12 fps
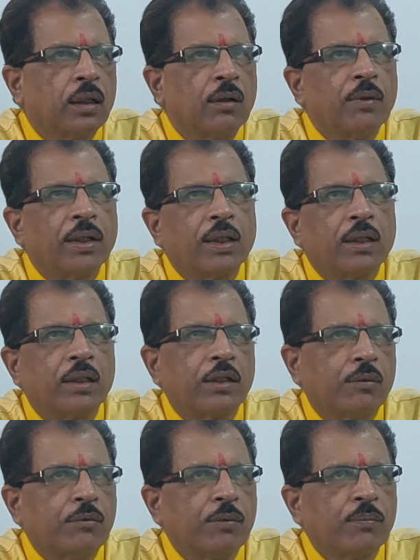हमारे
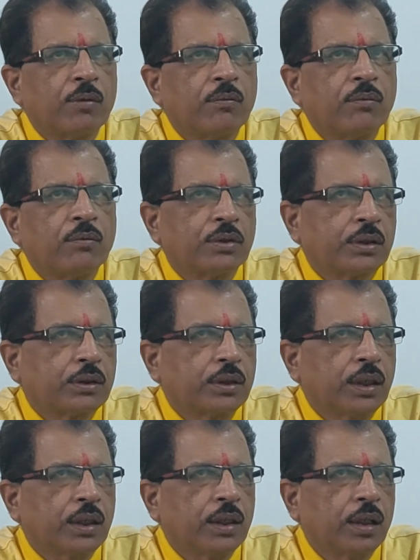कंठ में प्रॉब्लम हो
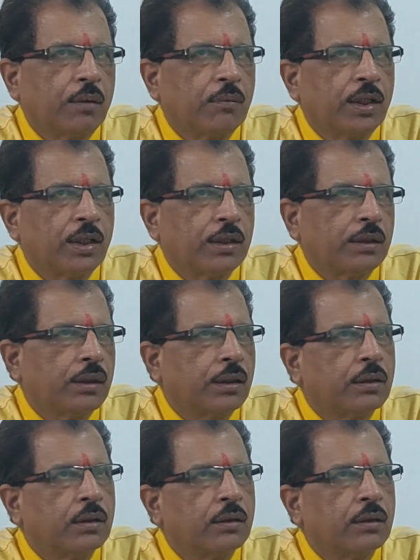सकती है हमारी
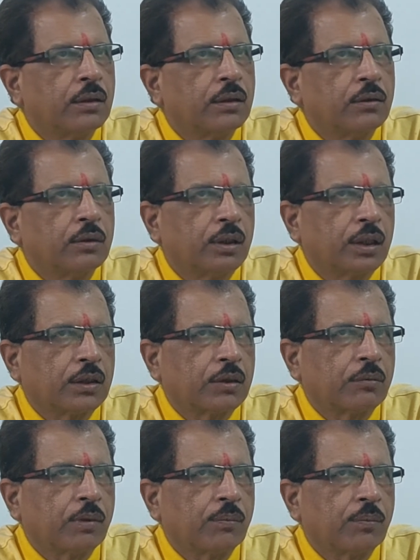गर्दन रक्त
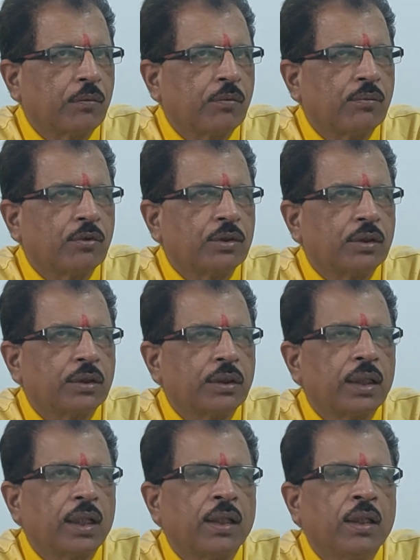में प्रॉब्लम हो
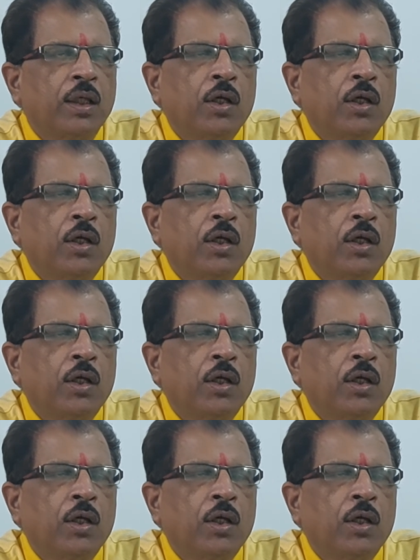सकती है